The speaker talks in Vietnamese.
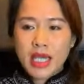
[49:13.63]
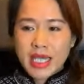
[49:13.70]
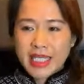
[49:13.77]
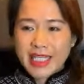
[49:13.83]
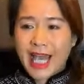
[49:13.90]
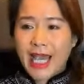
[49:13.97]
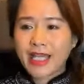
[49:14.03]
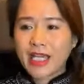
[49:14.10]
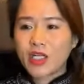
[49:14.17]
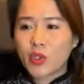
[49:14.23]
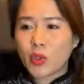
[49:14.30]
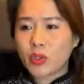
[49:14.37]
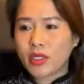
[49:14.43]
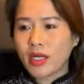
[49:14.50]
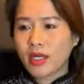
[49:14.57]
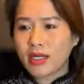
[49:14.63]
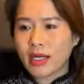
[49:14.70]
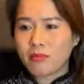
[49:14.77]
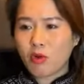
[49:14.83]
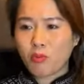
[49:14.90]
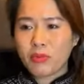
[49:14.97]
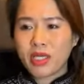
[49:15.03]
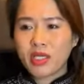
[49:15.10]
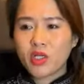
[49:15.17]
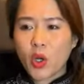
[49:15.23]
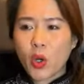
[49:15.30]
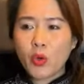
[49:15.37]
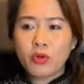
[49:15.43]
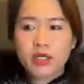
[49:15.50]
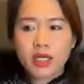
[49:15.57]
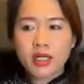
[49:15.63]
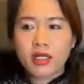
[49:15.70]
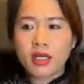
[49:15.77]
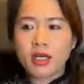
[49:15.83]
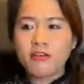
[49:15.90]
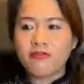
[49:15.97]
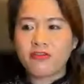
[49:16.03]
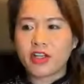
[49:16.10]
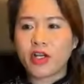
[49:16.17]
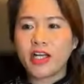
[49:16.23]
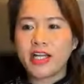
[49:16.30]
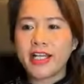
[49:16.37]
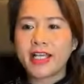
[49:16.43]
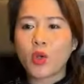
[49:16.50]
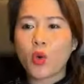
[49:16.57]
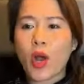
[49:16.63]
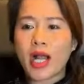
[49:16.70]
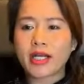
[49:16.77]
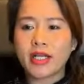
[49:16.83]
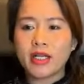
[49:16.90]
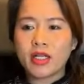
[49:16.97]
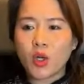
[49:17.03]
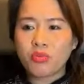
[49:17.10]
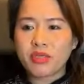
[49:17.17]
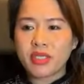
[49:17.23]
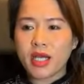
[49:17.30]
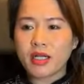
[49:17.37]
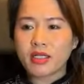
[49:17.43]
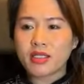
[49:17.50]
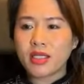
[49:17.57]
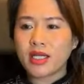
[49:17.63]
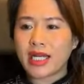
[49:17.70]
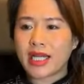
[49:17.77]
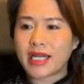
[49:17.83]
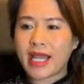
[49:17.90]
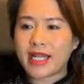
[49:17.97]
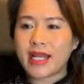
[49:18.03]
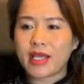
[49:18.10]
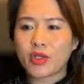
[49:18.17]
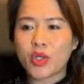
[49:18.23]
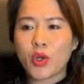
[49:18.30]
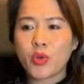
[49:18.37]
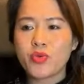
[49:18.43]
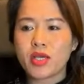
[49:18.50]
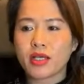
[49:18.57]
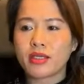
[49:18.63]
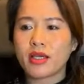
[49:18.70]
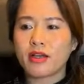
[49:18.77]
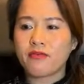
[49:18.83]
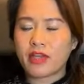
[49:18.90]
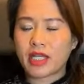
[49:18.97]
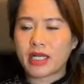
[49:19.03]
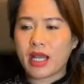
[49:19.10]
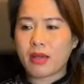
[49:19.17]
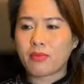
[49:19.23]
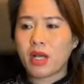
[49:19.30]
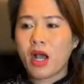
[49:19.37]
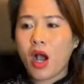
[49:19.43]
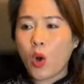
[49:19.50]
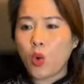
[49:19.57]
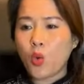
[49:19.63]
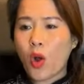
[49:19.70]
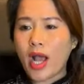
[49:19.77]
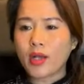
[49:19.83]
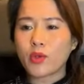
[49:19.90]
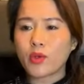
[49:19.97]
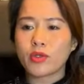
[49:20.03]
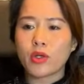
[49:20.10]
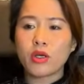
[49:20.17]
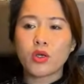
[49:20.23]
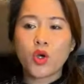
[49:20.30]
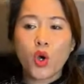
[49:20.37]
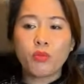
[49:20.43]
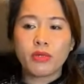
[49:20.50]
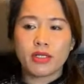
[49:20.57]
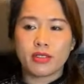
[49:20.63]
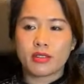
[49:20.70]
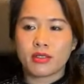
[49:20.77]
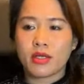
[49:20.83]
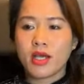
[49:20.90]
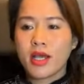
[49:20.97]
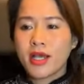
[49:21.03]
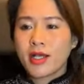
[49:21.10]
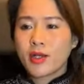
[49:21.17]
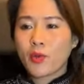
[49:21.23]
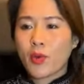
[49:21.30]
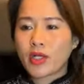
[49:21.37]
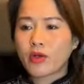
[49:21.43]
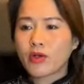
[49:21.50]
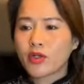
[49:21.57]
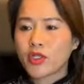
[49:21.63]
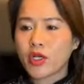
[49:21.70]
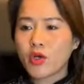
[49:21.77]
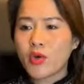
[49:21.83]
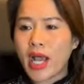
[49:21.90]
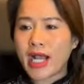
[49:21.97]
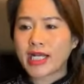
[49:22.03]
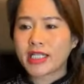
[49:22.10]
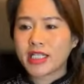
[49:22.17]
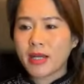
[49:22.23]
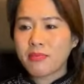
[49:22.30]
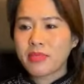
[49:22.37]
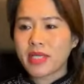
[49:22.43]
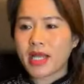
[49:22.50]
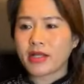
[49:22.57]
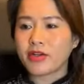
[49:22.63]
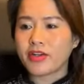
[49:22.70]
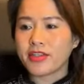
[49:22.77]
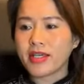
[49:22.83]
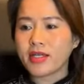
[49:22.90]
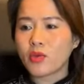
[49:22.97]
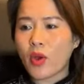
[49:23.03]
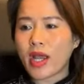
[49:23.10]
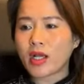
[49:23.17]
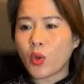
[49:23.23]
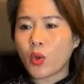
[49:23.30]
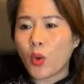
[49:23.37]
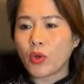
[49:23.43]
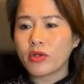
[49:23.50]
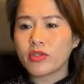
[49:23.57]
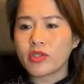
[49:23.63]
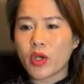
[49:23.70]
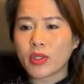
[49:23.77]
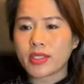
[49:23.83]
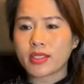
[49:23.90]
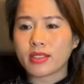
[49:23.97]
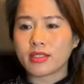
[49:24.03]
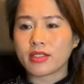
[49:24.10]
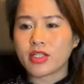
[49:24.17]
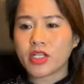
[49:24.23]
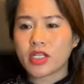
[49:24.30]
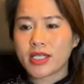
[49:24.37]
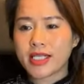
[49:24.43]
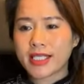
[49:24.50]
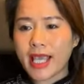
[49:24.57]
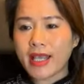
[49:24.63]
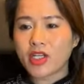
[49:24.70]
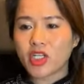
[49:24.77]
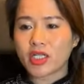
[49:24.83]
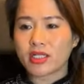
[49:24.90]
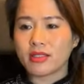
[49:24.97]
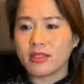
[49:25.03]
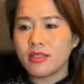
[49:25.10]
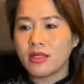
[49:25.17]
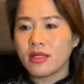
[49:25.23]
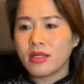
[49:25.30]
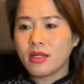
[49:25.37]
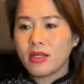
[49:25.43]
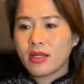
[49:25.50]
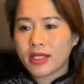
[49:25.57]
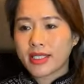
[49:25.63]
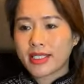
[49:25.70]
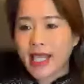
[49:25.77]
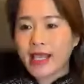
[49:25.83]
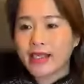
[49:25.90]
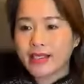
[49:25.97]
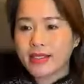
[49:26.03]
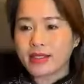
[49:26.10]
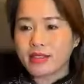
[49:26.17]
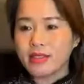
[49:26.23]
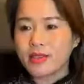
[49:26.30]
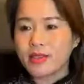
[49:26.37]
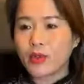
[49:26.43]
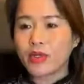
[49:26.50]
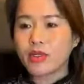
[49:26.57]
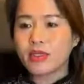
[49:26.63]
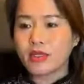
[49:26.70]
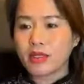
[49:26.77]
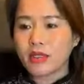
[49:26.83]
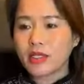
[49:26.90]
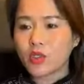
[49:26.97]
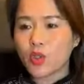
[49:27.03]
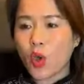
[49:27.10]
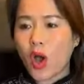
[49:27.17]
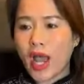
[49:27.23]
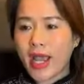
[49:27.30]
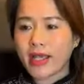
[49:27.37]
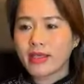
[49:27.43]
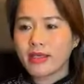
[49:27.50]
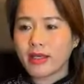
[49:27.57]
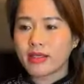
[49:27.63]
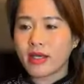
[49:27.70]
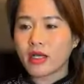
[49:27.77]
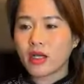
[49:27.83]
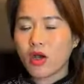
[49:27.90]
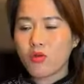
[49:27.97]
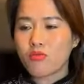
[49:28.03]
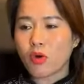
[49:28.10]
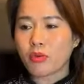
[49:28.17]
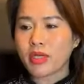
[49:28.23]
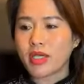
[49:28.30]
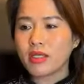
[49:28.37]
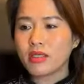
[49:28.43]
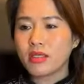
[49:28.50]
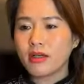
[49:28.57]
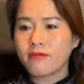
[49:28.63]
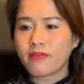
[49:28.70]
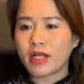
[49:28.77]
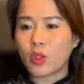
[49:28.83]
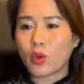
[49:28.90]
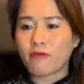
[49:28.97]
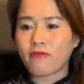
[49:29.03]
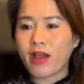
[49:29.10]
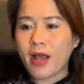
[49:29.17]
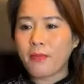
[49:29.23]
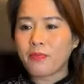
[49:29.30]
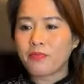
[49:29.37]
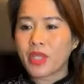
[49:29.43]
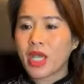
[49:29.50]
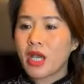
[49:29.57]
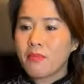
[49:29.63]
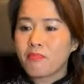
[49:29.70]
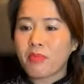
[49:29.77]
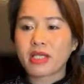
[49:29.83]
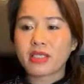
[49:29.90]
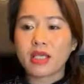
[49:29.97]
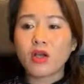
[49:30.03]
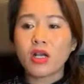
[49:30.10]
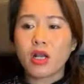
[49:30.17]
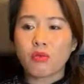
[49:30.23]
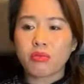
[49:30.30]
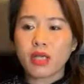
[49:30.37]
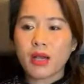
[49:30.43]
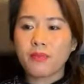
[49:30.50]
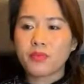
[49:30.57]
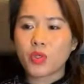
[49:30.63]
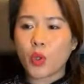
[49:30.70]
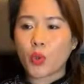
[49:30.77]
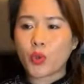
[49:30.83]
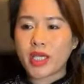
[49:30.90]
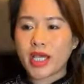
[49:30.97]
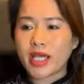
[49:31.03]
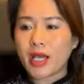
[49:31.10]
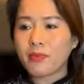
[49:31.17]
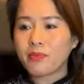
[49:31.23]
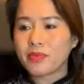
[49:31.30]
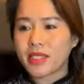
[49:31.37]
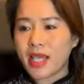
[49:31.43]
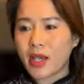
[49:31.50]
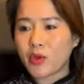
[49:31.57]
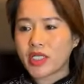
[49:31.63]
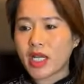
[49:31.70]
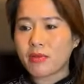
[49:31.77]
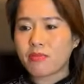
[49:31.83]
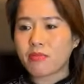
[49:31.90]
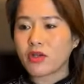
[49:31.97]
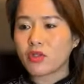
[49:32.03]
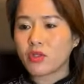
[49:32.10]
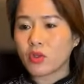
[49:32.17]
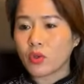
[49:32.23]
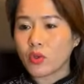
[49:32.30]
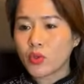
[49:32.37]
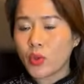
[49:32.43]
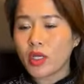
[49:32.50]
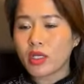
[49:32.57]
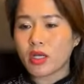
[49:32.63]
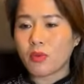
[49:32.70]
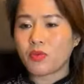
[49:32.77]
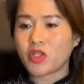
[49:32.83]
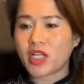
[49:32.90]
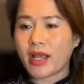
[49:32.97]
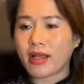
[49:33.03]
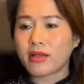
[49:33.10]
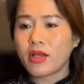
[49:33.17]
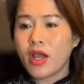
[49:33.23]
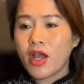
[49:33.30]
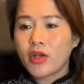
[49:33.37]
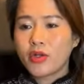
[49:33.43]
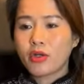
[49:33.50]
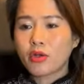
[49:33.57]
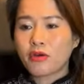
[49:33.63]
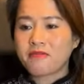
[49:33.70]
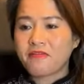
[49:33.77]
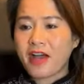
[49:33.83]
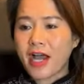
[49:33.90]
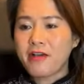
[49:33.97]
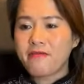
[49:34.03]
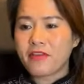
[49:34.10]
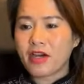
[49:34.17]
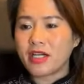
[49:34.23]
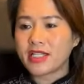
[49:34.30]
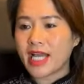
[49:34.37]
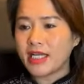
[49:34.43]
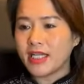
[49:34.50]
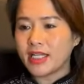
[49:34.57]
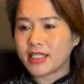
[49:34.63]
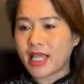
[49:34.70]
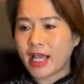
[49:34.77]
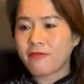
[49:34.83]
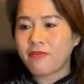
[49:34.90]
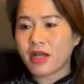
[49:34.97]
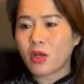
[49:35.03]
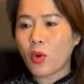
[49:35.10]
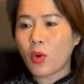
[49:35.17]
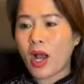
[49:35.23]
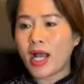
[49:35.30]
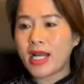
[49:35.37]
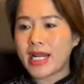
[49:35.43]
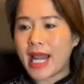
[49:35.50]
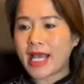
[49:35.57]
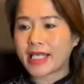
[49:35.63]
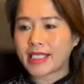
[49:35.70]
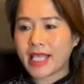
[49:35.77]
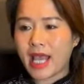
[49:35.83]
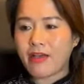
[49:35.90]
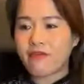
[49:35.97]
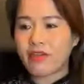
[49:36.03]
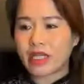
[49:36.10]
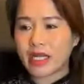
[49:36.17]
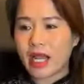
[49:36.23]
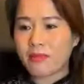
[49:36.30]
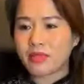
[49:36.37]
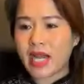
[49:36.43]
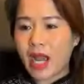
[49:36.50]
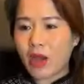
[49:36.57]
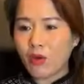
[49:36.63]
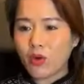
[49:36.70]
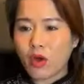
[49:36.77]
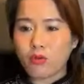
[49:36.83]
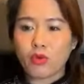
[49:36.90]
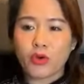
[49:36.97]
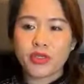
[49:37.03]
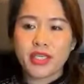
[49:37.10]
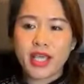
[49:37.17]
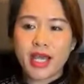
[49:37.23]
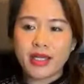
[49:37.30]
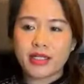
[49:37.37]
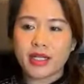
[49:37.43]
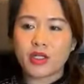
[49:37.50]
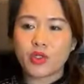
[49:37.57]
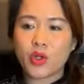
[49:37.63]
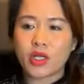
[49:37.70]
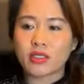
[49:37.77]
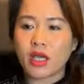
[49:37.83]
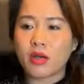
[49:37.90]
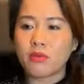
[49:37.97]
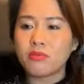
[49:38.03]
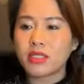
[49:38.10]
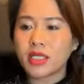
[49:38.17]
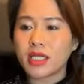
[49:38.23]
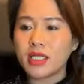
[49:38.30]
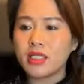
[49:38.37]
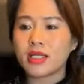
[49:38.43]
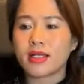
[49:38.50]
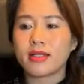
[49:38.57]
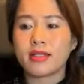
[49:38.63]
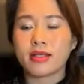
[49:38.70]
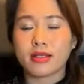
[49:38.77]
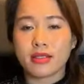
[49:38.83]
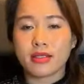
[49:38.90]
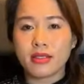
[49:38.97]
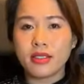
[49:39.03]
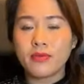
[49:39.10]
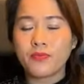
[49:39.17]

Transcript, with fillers: Cải cách ruộng đất là một biến cố rất lớn vì nó liên quan đến nông dân, tức là đại đa số nhân dân Việt Nam. Hậu quả của nó khôn lường. Ngoài con số hàng trăm ngàn người chết oan uổng do sự xét xử xét xử của những cái tòa án nhân dân không một kiến thức về luật pháp mà chỉ có lòng căm thù giai cấp gieo rắc bởi chủ thuyết cộng sản nó còn phá vỡ cả nền tảng văn hóa làng xã Việt Nam đảo lộn mọi giá trị truyền thống kính trên nhường dưới